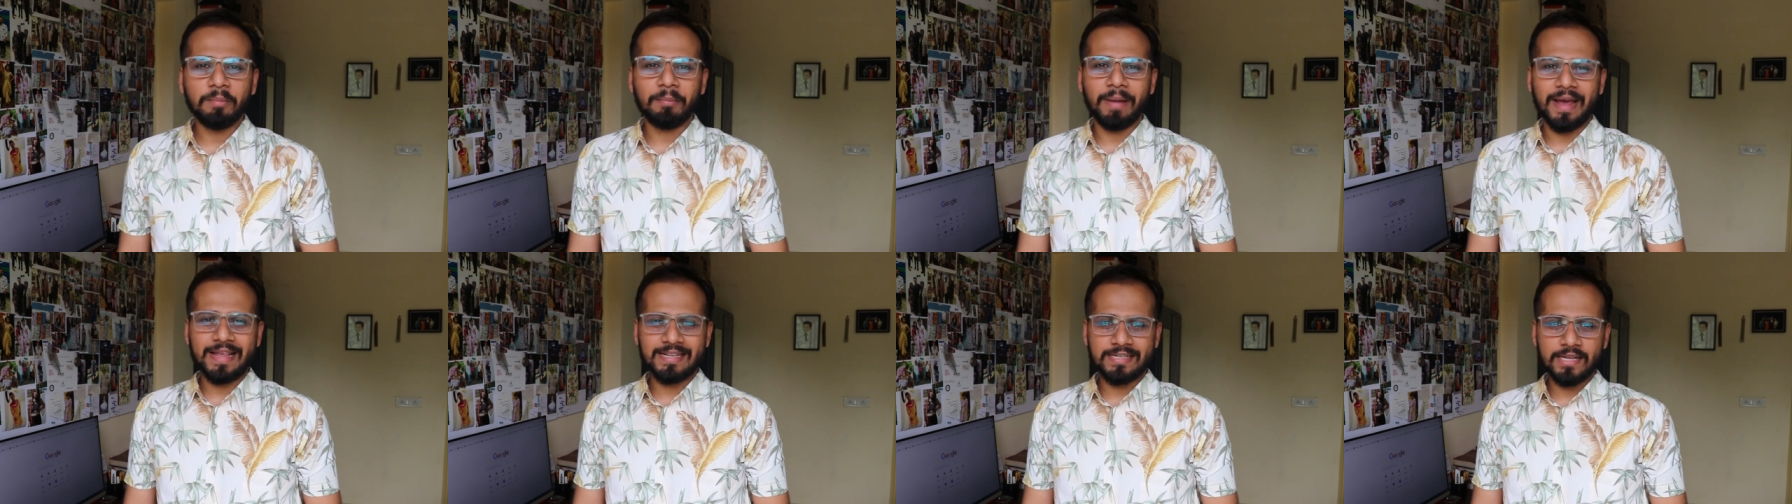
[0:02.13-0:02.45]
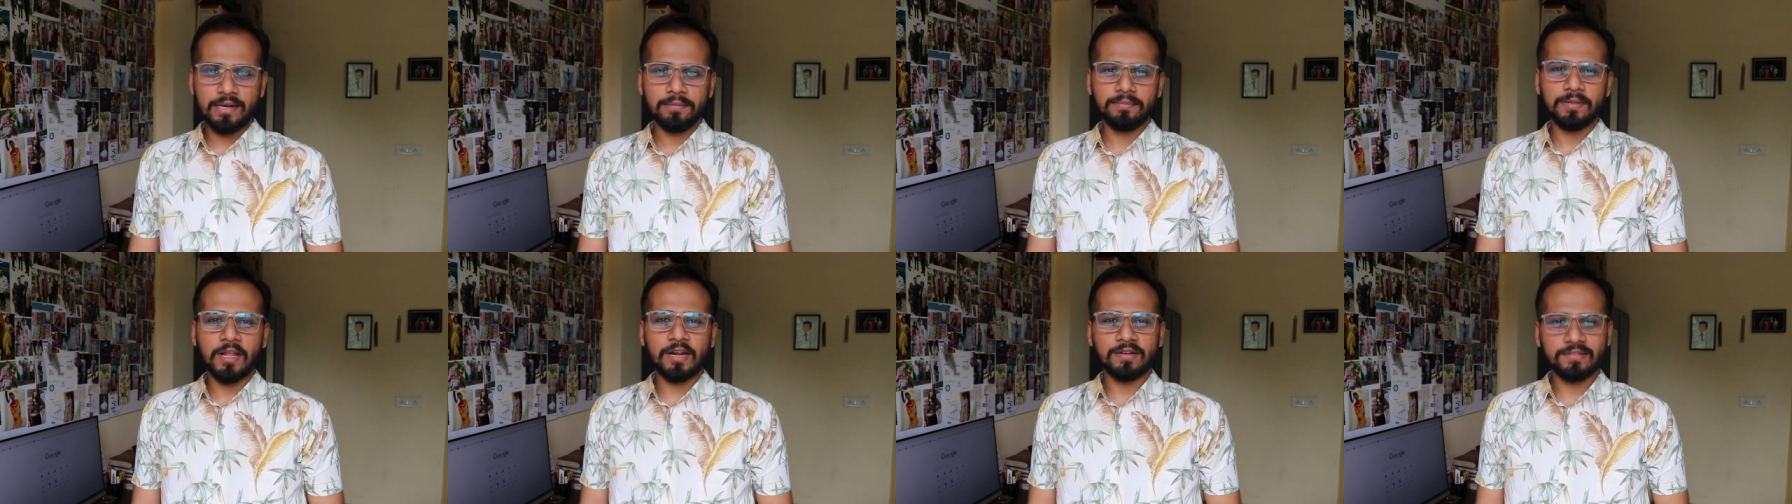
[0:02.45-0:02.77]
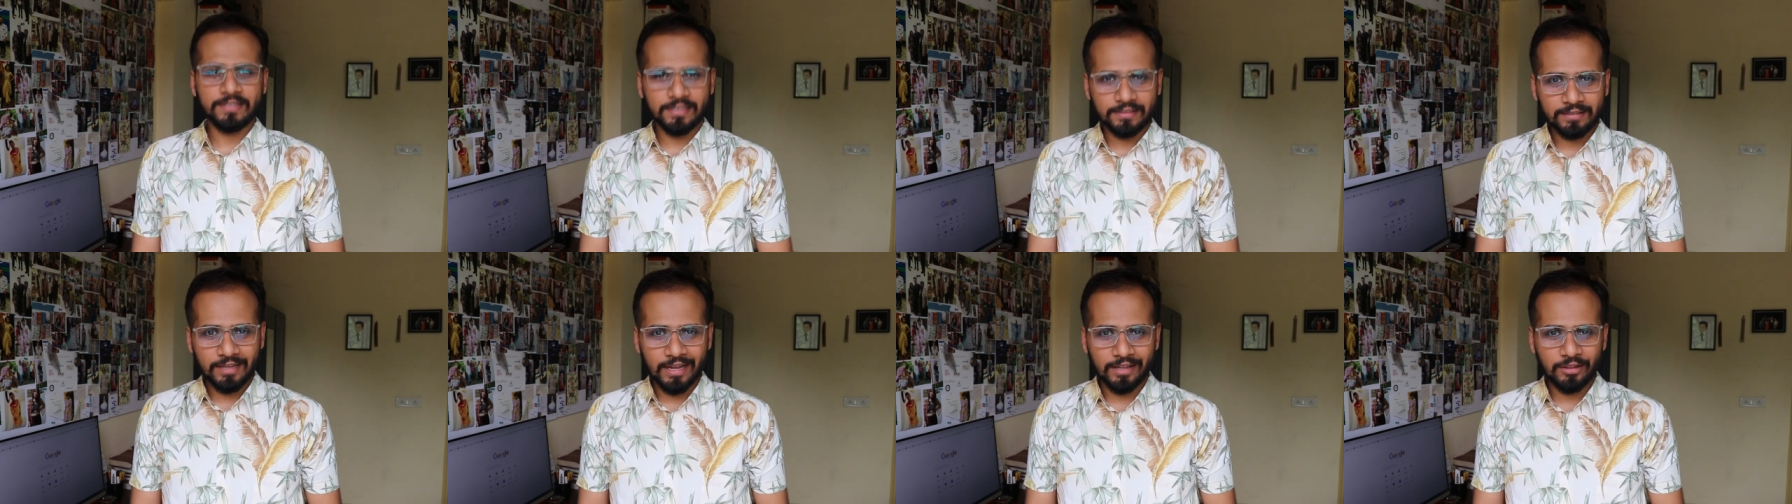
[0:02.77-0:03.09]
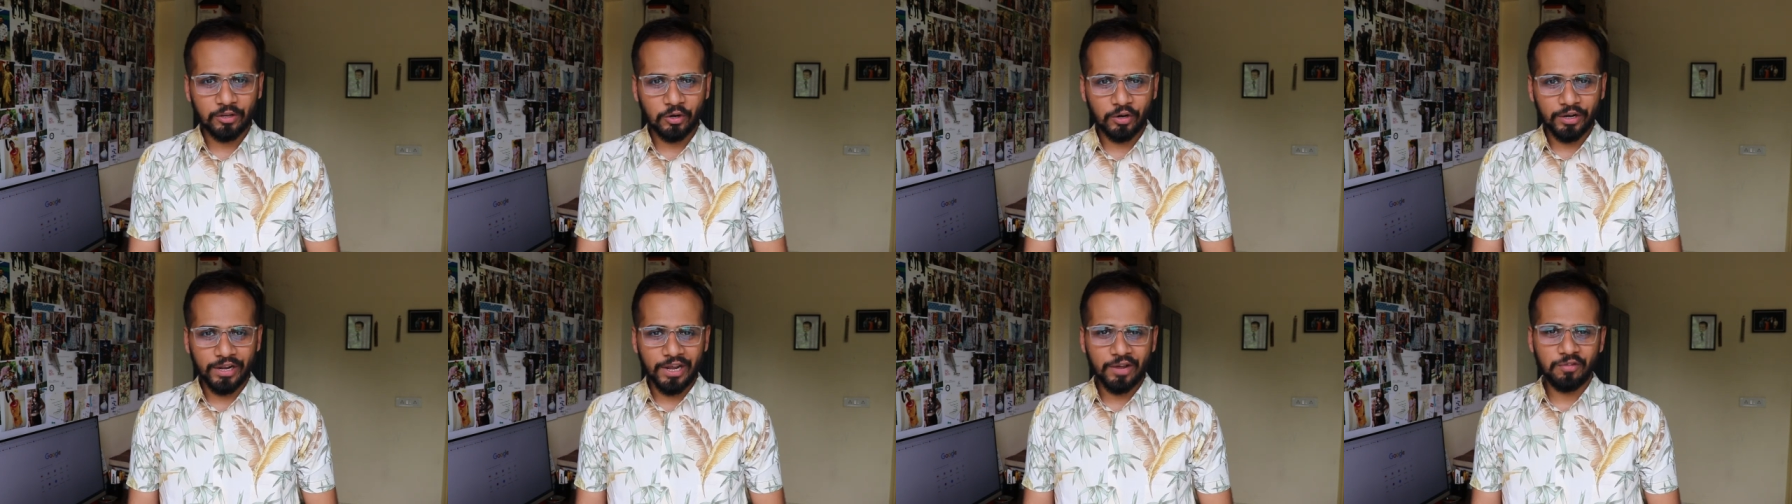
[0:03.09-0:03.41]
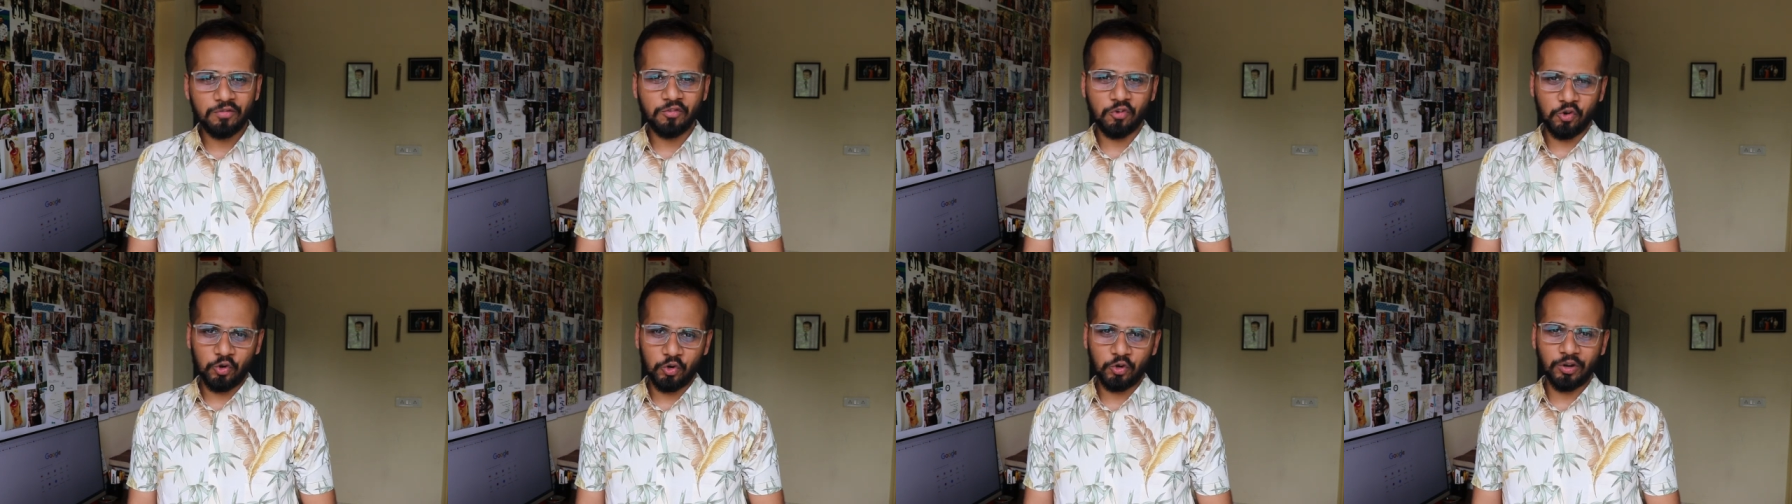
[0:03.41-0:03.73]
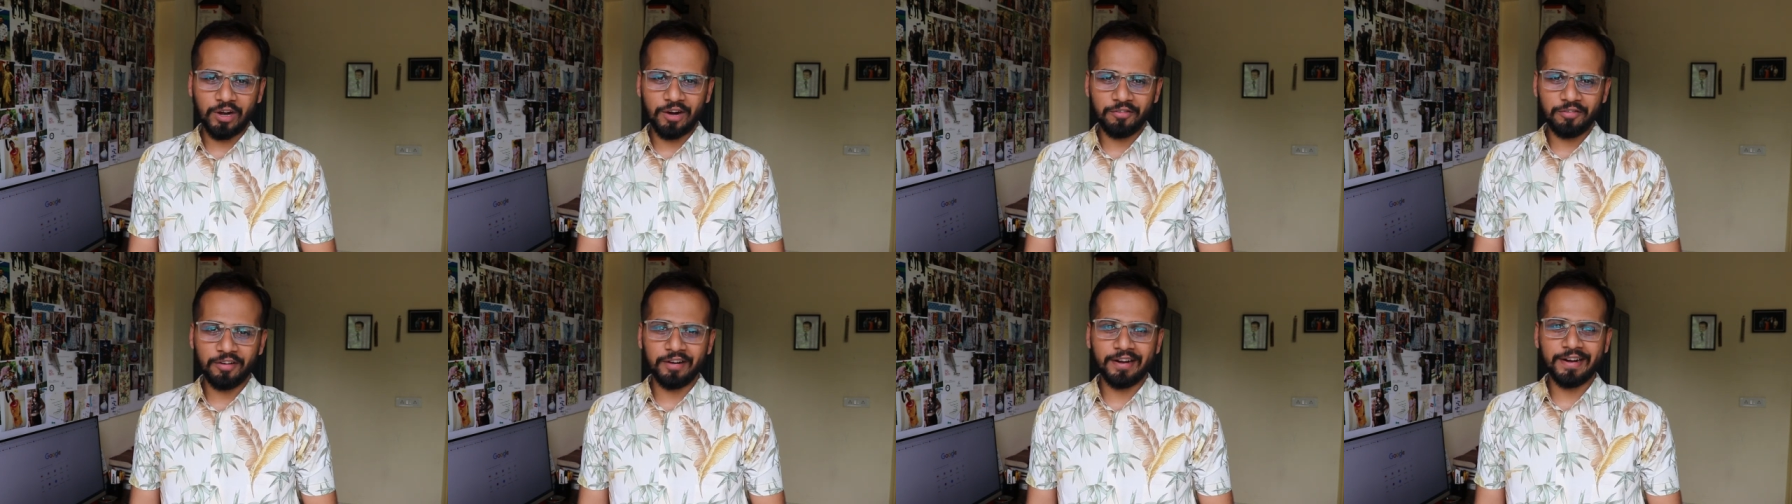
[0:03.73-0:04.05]
माई सेल्फ दर्शित काथरोटिया
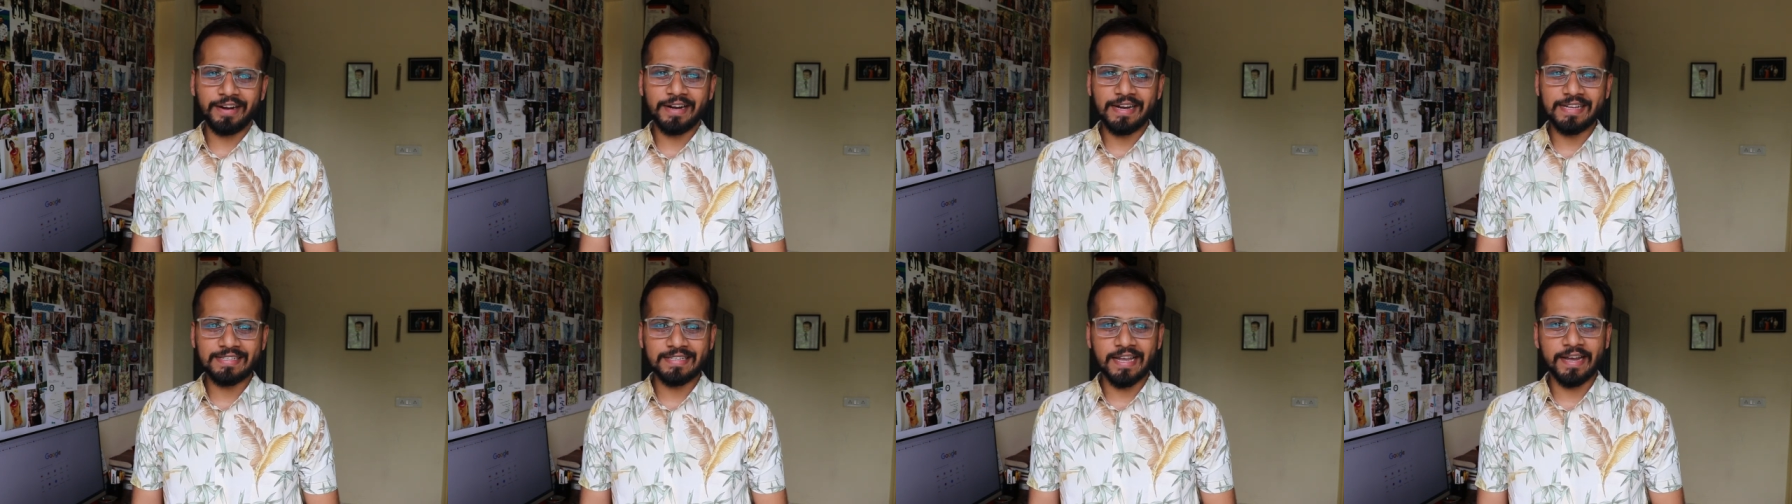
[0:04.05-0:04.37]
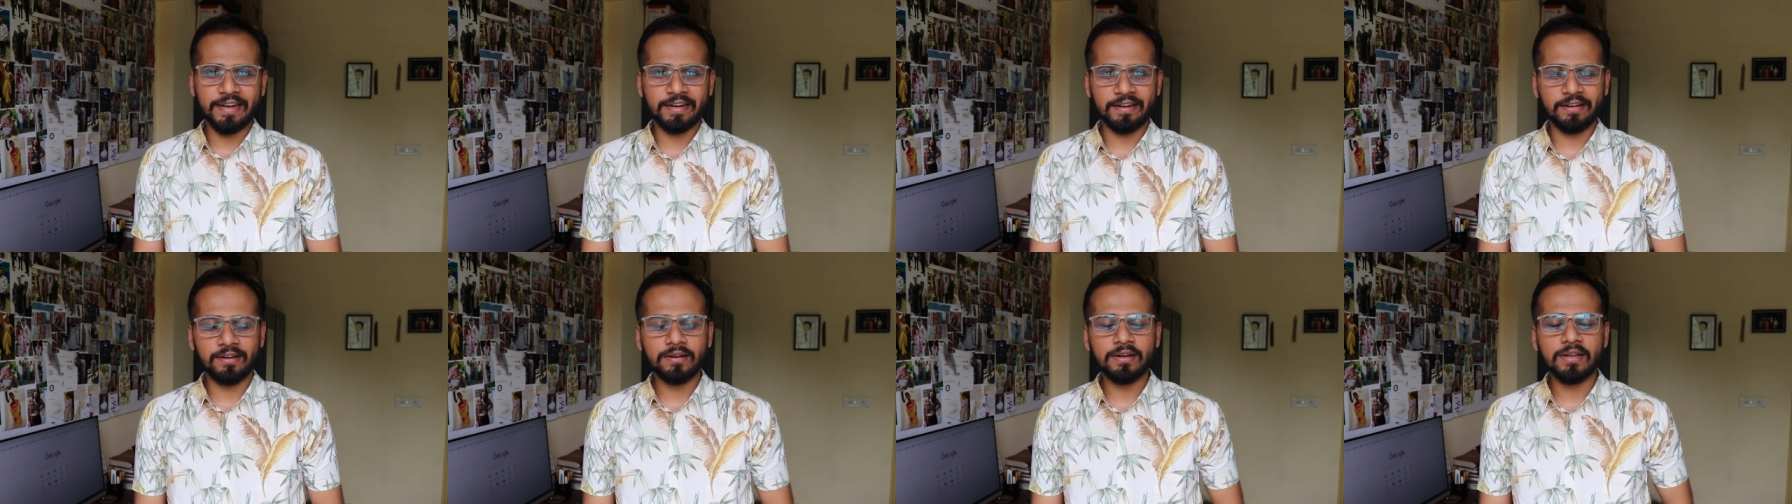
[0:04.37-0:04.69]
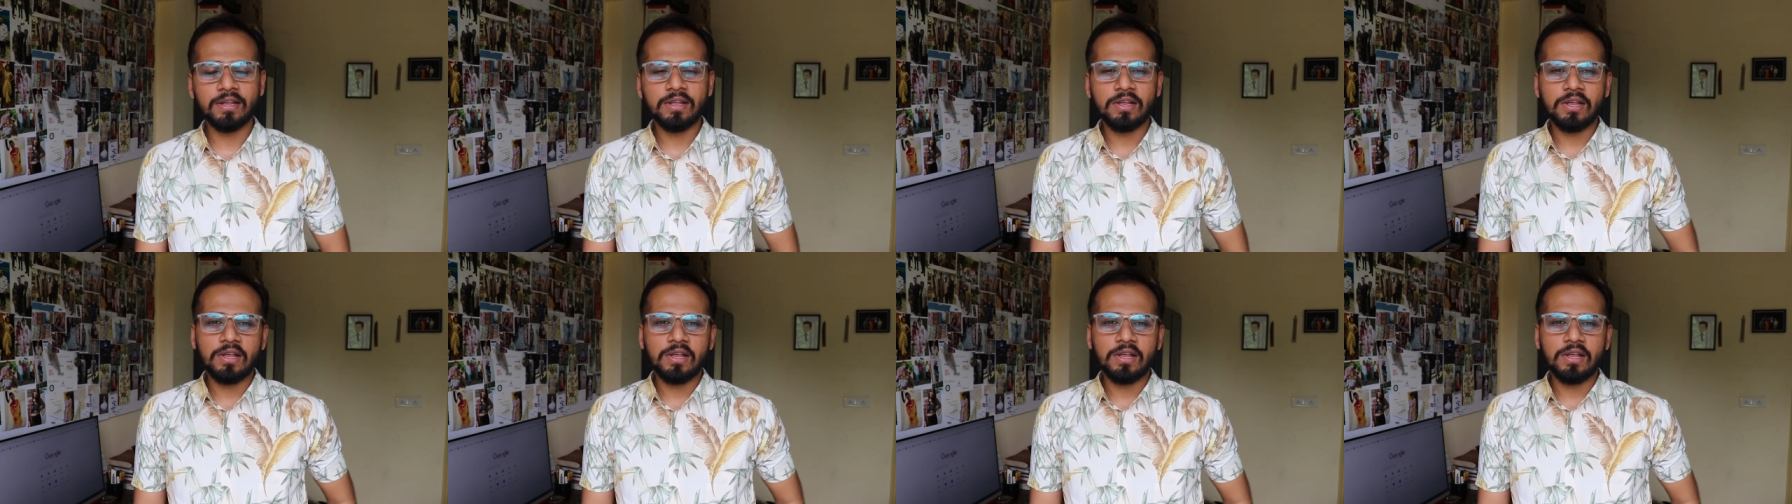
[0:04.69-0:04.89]
फोटोग्राफर एंड डिजाइनर